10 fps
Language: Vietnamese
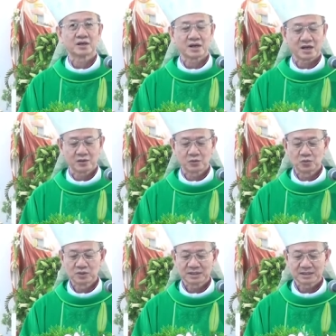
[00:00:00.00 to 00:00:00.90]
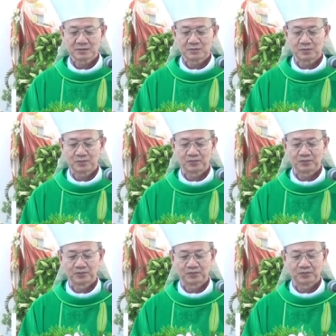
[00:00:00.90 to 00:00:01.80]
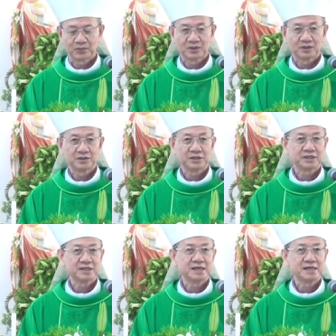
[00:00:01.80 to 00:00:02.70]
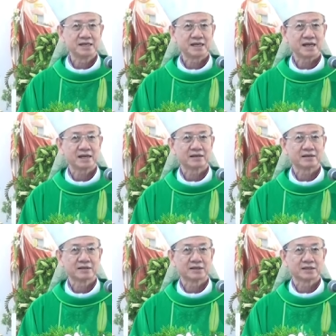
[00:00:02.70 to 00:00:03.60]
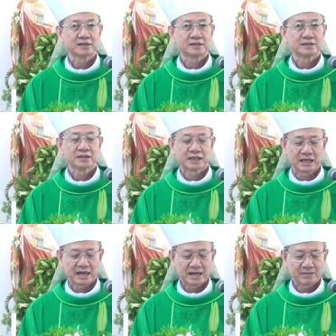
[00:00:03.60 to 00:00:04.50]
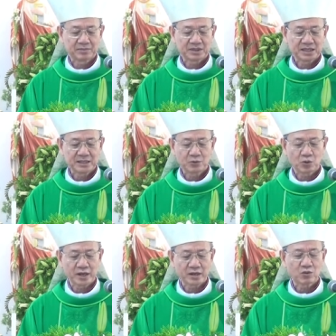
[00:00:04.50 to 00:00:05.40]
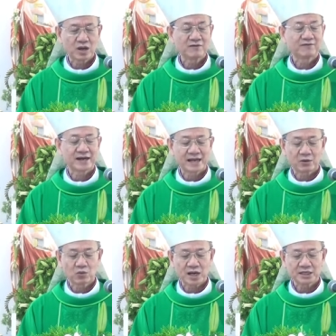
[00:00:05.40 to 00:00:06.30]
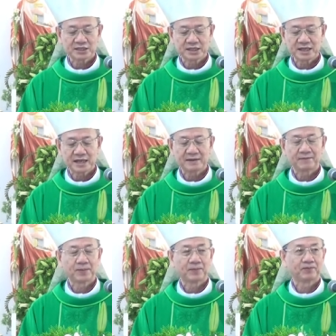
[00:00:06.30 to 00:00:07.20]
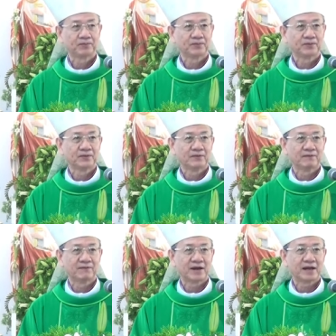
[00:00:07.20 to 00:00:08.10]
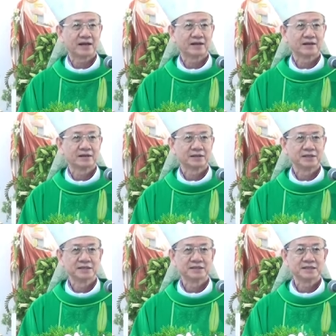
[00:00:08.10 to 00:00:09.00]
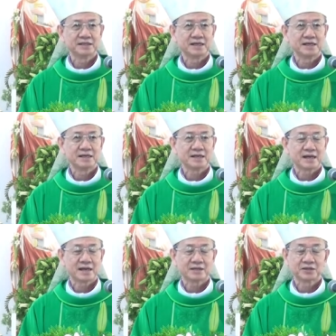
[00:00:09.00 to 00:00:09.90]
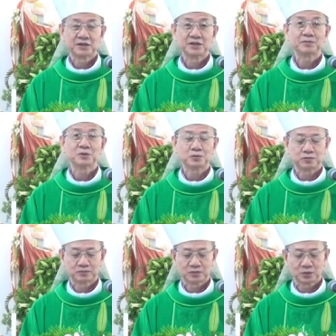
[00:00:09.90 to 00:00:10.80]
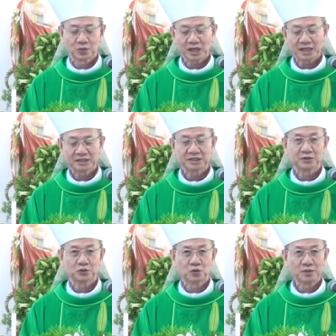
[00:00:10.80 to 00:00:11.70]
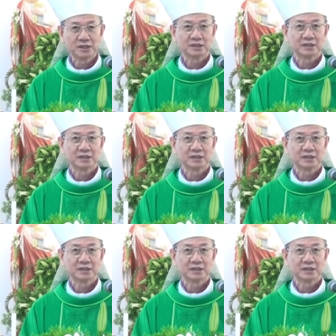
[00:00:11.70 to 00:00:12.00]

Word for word: ăn uống xong tiên tri elia cảm thấy khỏe khoắn và lạc quan trở lại và tiên tri elia tiếp tục cuộc hành trình của mình